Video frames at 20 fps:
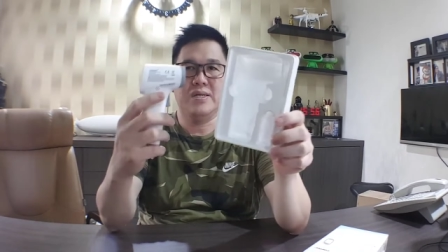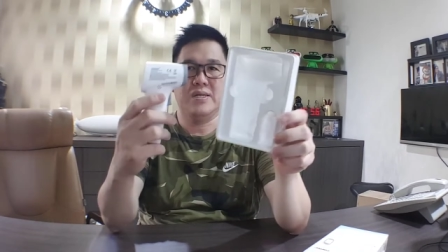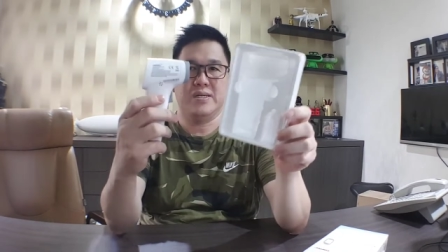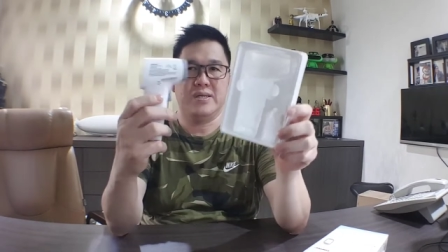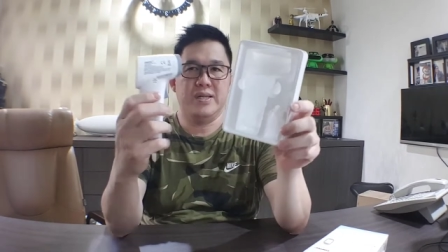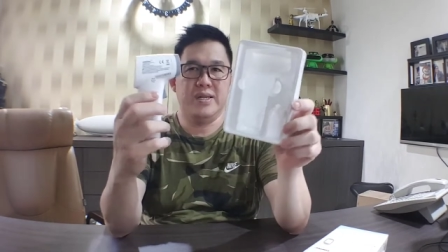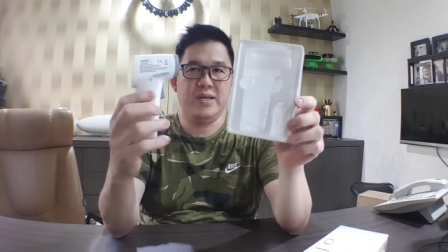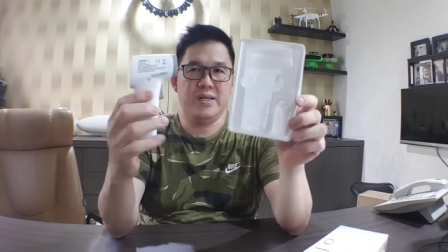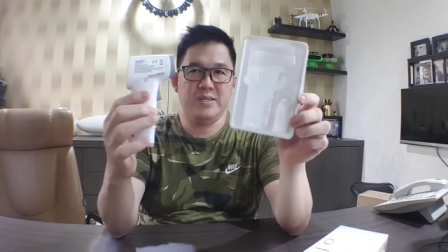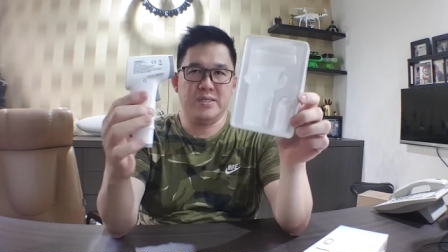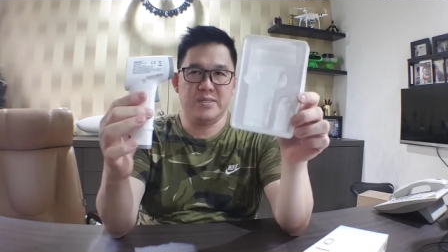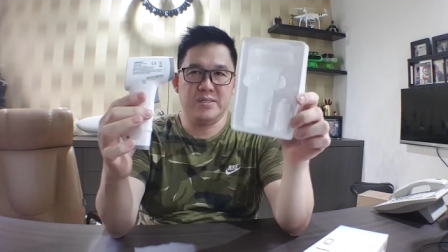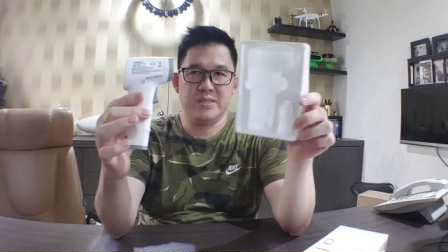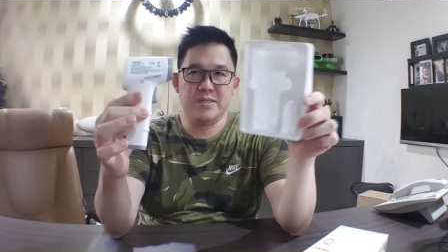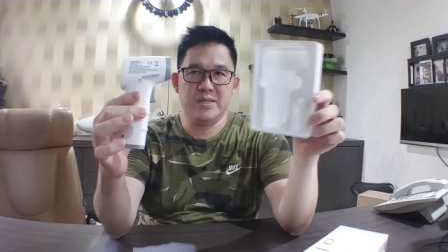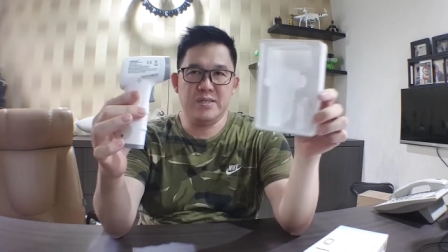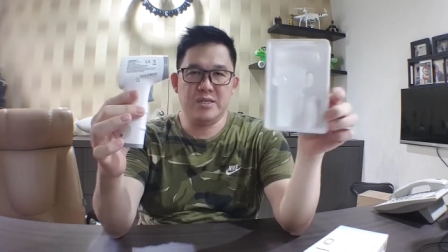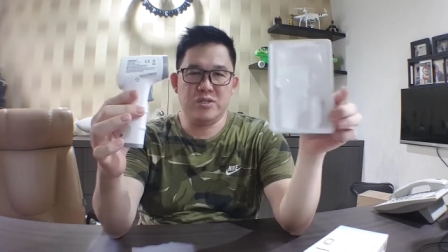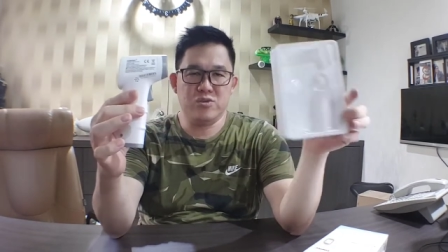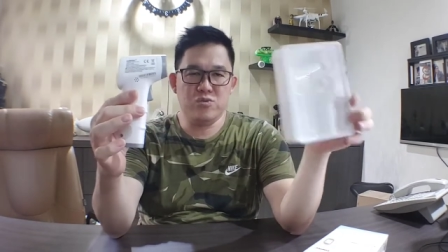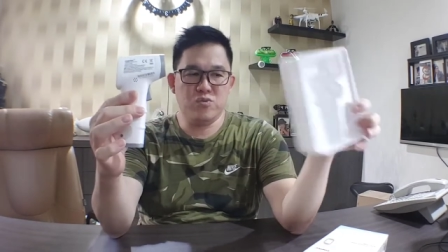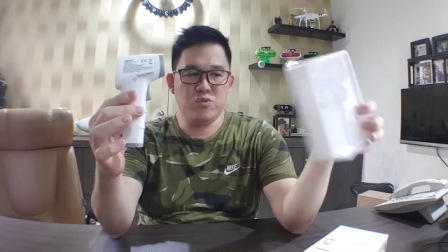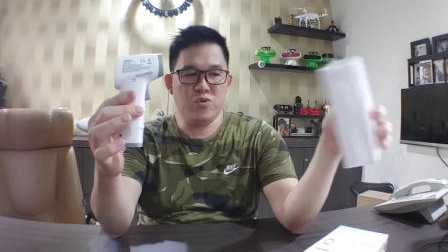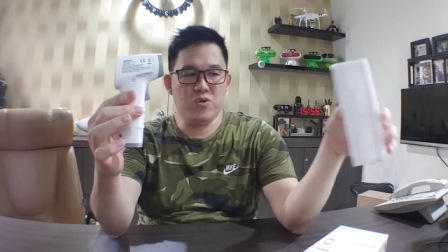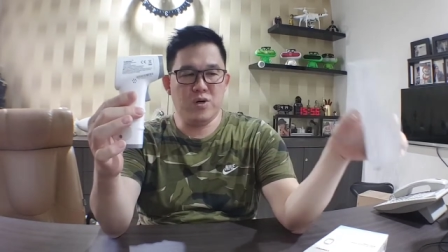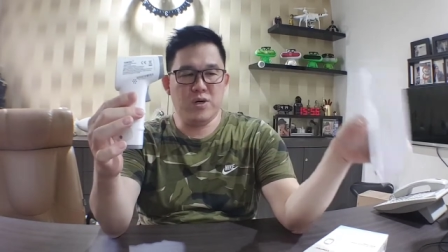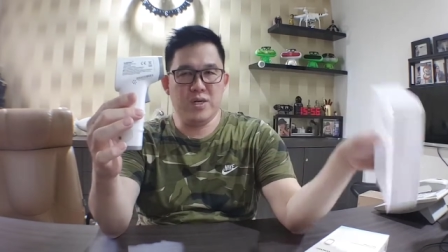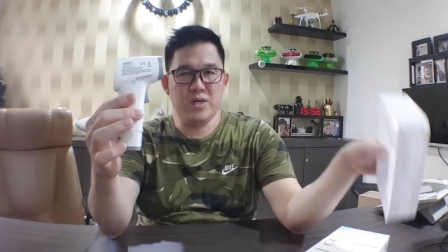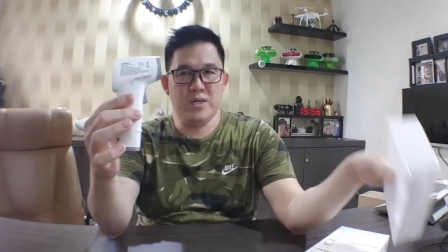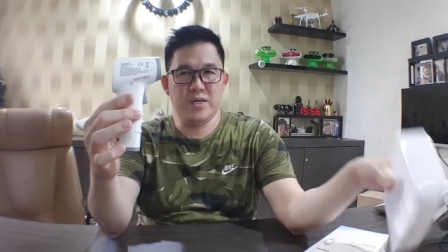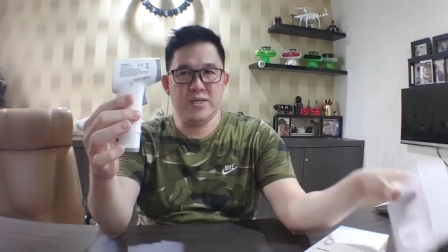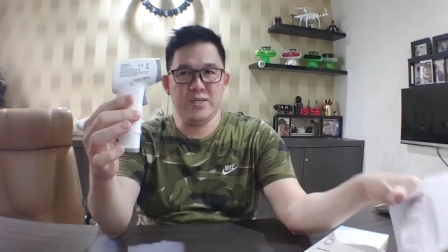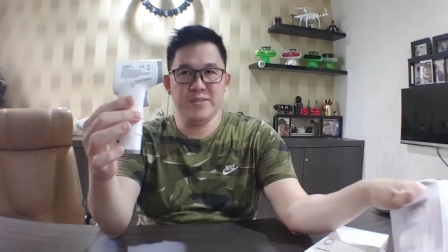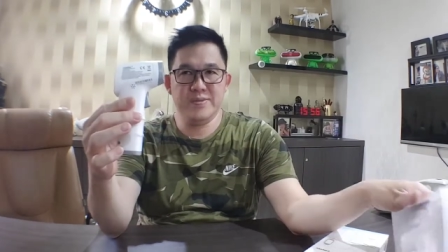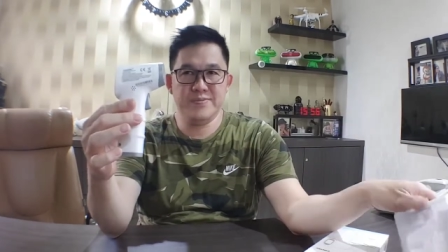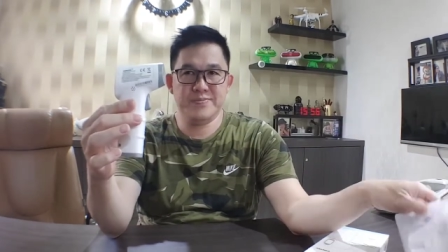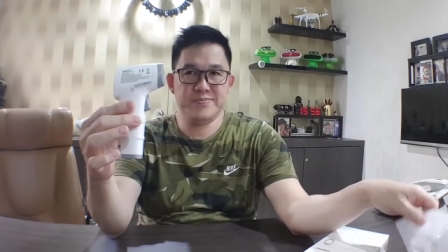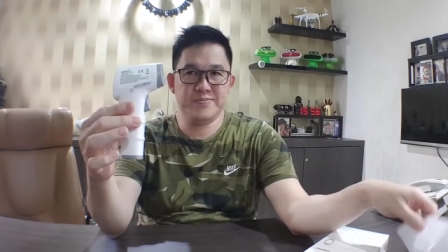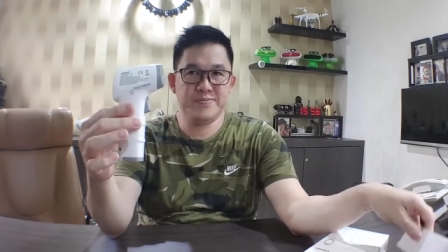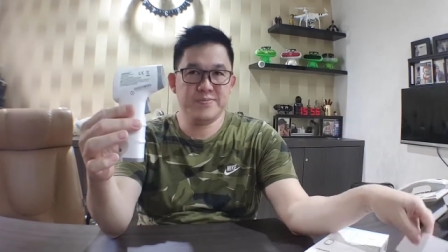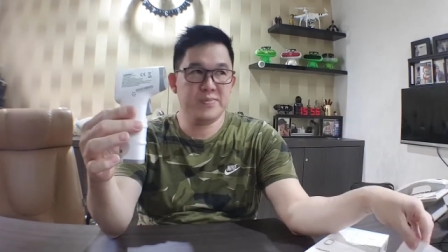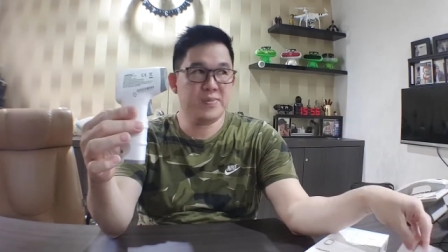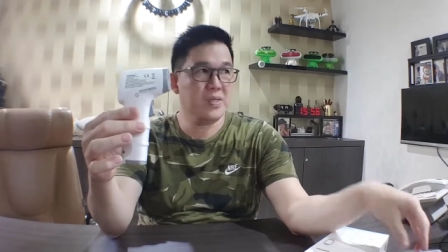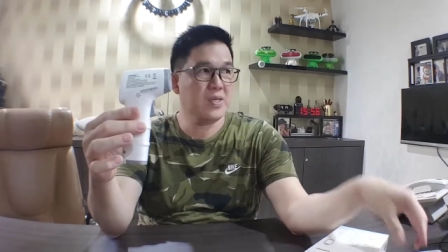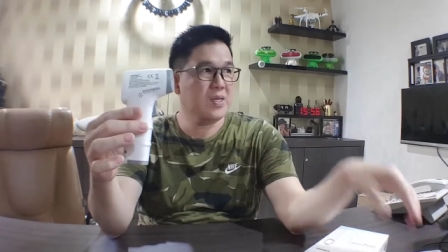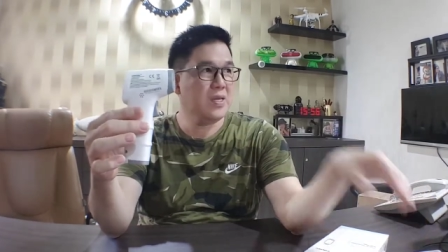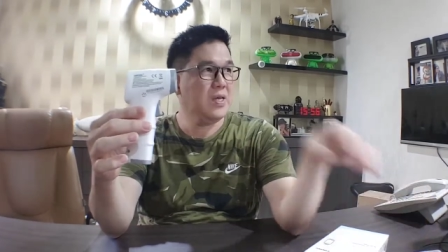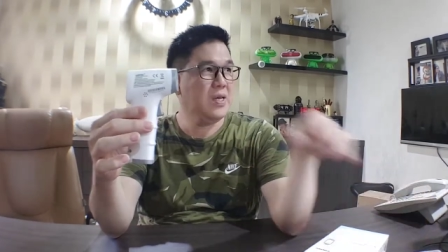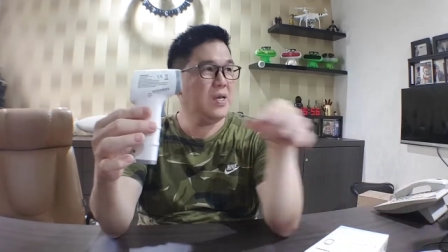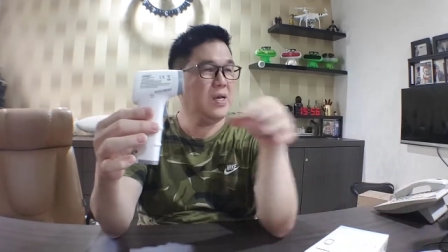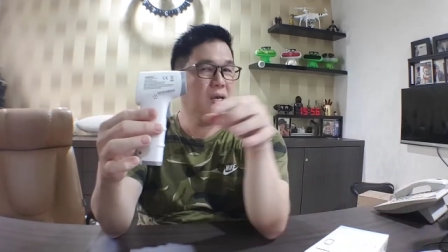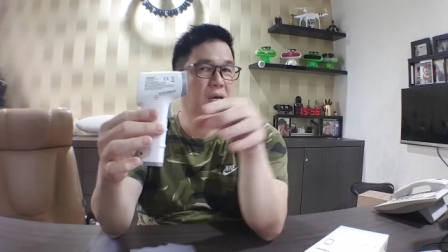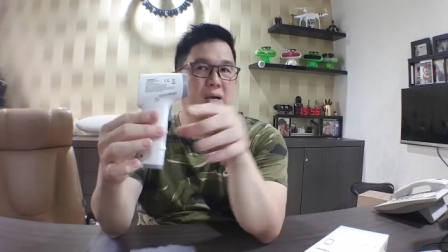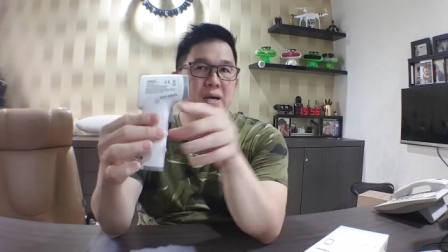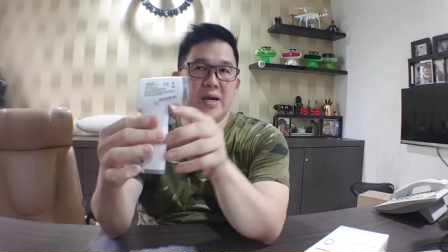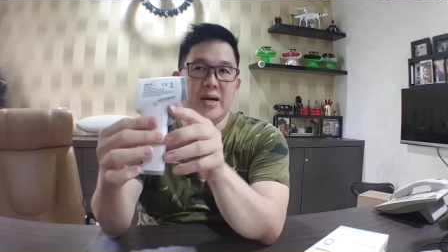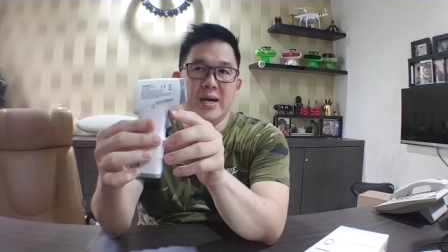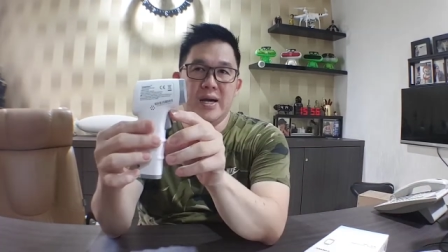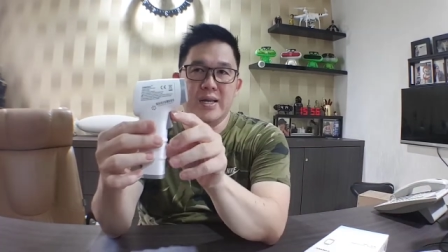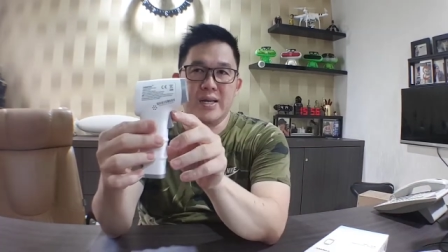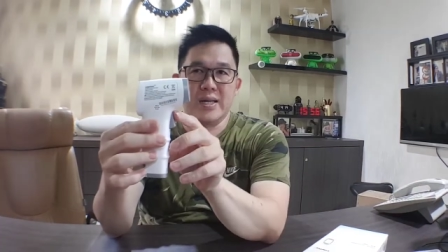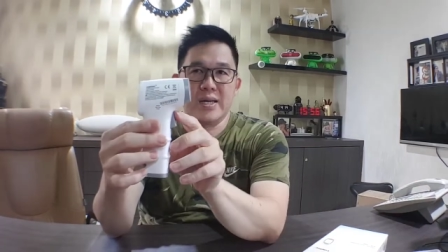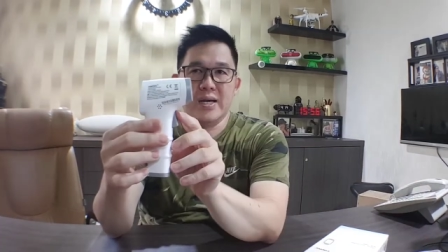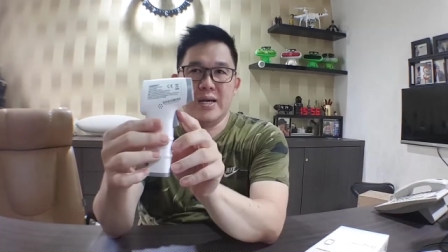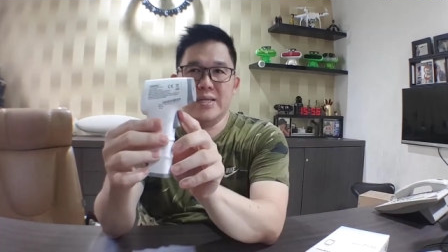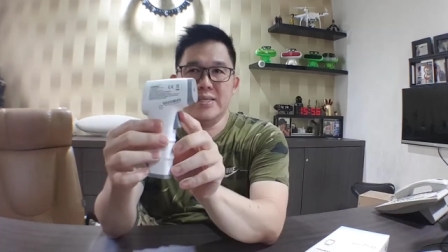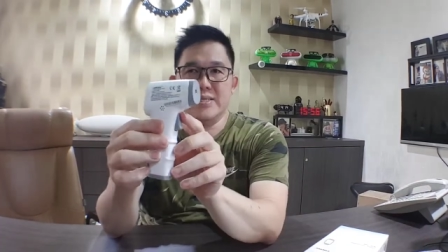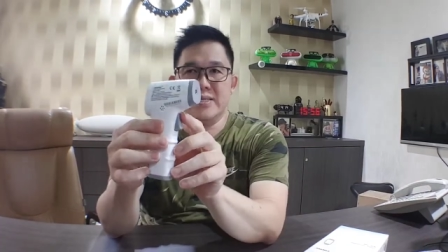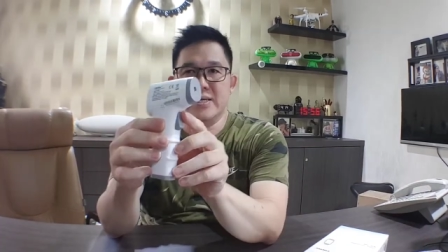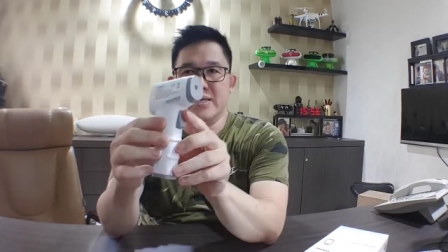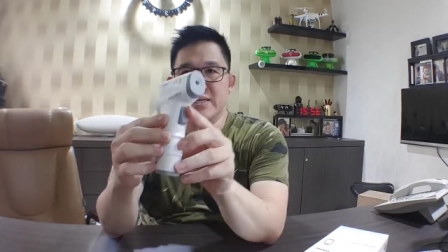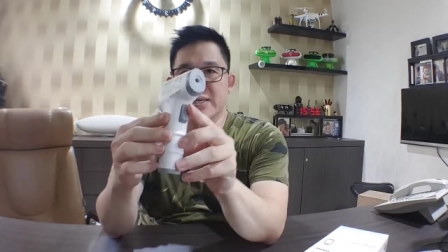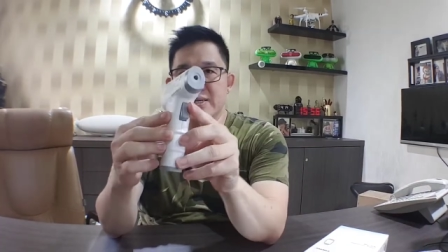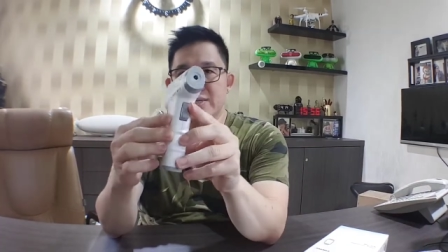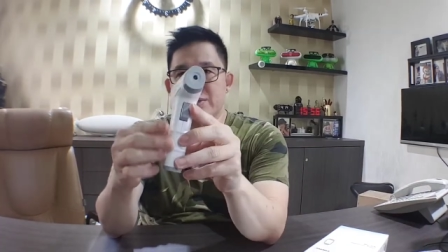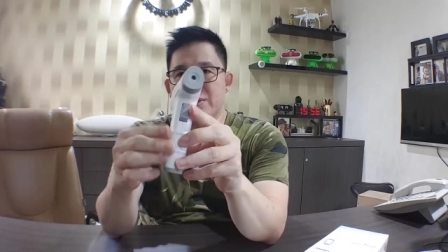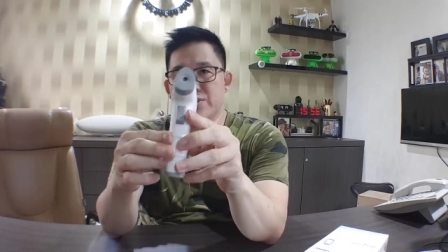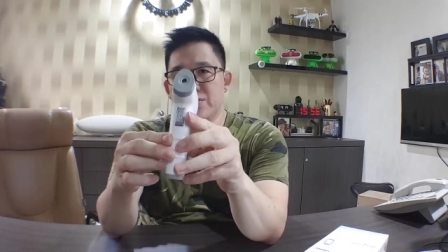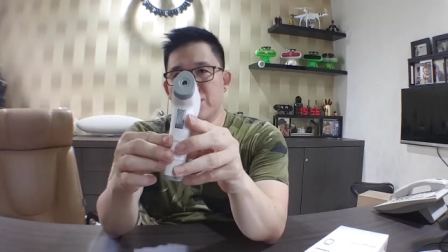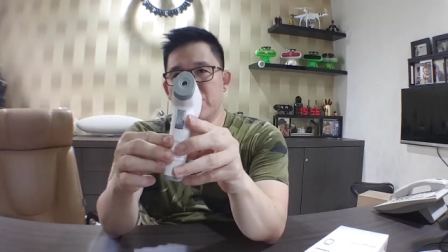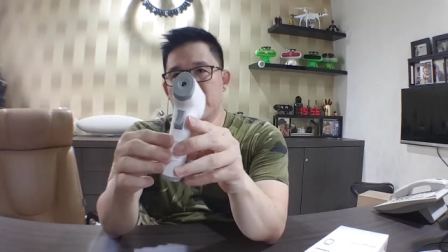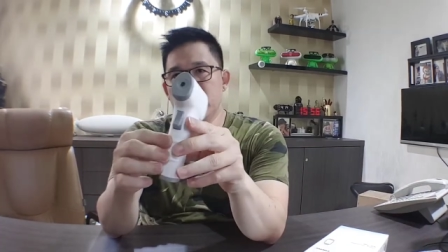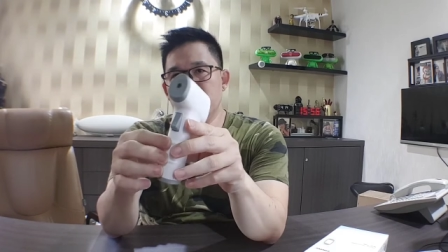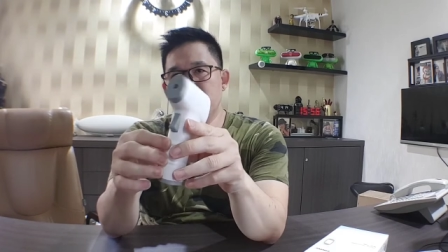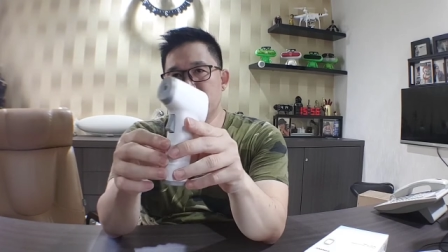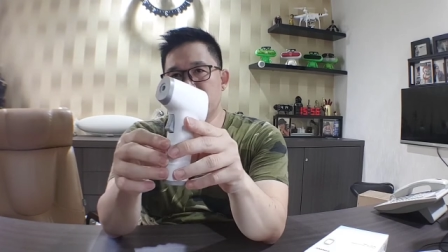Dia hanya terdiri satu buah. Harganya itu